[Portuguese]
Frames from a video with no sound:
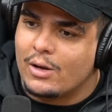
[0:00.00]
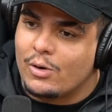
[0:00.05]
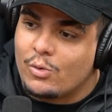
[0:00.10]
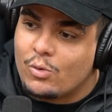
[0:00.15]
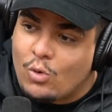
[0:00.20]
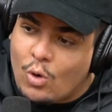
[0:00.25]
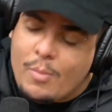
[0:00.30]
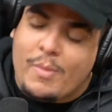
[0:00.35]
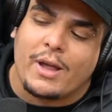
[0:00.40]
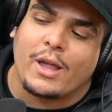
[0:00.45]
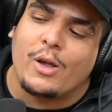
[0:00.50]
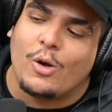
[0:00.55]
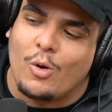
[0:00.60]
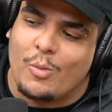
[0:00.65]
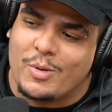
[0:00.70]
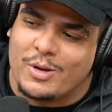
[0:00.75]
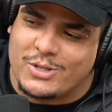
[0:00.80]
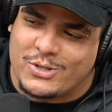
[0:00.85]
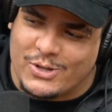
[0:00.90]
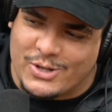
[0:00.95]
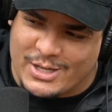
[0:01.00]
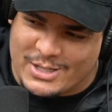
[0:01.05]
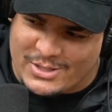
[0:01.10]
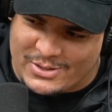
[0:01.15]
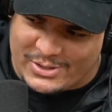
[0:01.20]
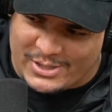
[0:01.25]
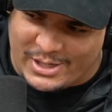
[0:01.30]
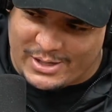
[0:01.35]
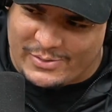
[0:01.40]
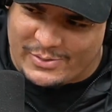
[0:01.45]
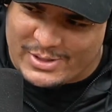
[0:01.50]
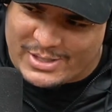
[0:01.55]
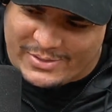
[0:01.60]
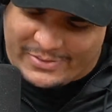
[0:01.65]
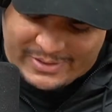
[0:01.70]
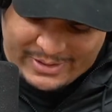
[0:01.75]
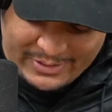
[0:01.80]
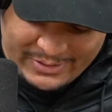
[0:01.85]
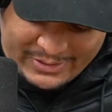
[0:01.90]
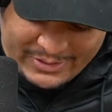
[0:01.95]
Então, como é que começou isso, já que
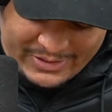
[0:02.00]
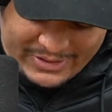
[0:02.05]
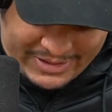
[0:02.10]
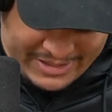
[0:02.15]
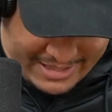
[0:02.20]
você falou?